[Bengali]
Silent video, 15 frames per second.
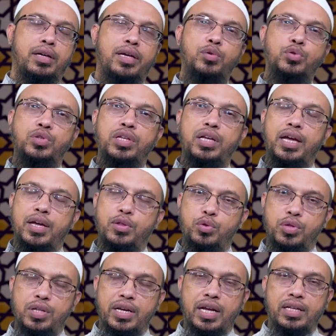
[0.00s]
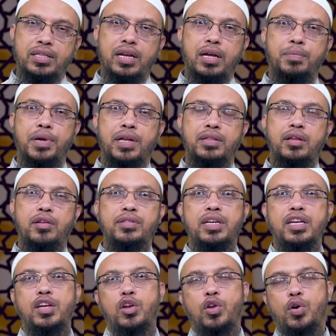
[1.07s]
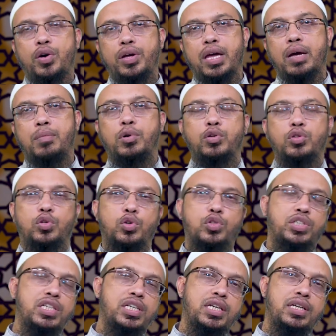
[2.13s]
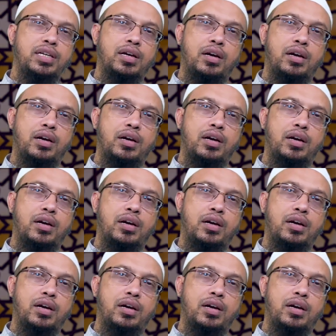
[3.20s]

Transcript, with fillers: কেউ যদি এই দুই দিন রাখতে না পারেন তাহলে তিনি নয় এবং দশই